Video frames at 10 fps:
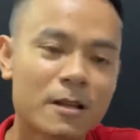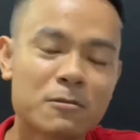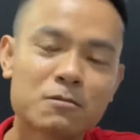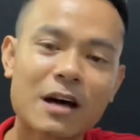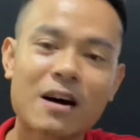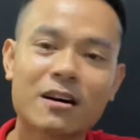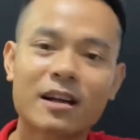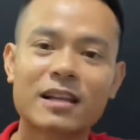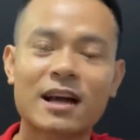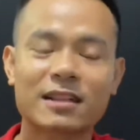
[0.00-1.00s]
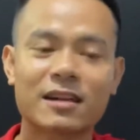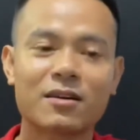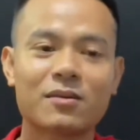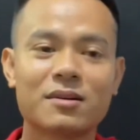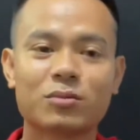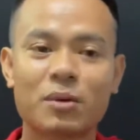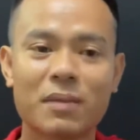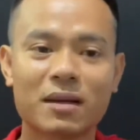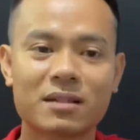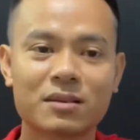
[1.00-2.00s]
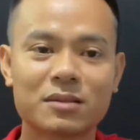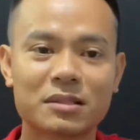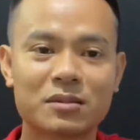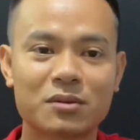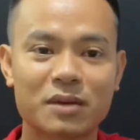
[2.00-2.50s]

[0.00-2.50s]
nếu chúng ta ở căn nhà theo hướng tuyệt mệnh nó sẽ